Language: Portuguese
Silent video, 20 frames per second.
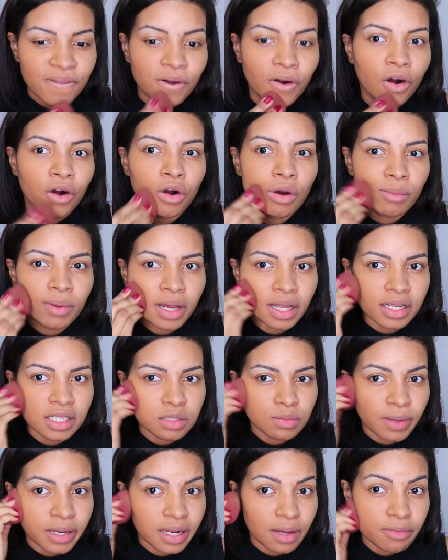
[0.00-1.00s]
Ó, como que ela
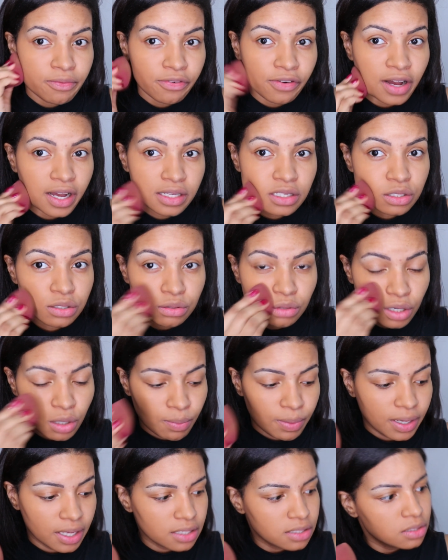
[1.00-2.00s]
espalha fácil. Eu
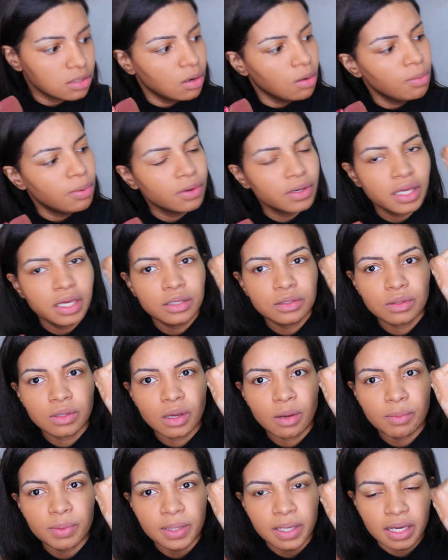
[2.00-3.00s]
peguei só um pouquinho do
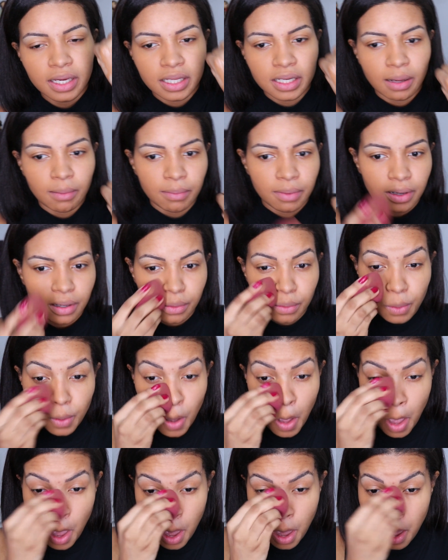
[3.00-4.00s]
que eu apliquei aqui na mão
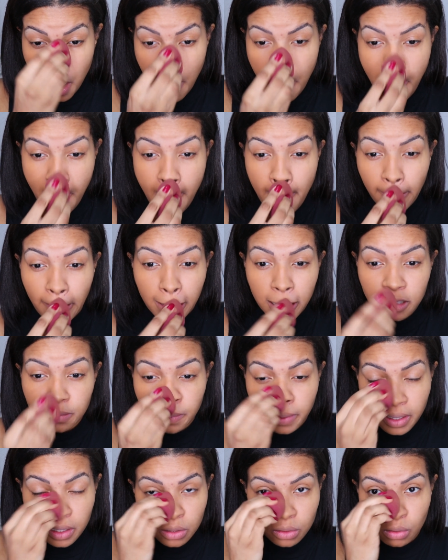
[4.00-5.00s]
ela
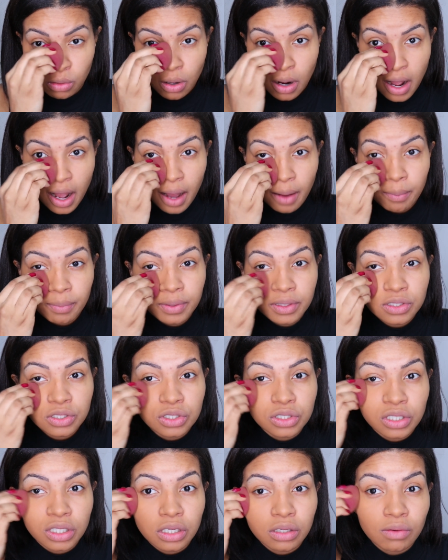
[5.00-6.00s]
espalhou
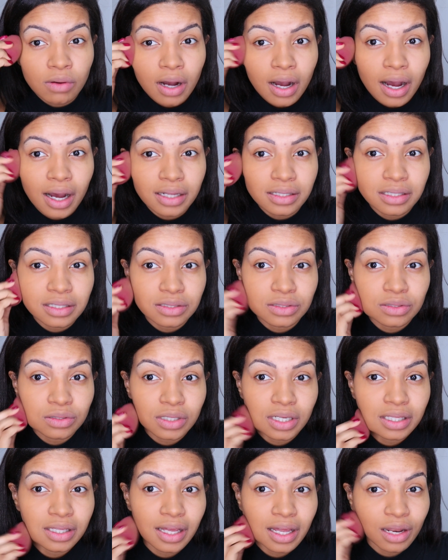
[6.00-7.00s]
rapidinho, a
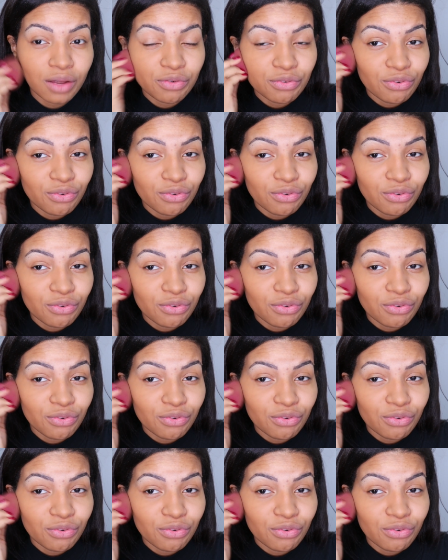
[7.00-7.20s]
textura dela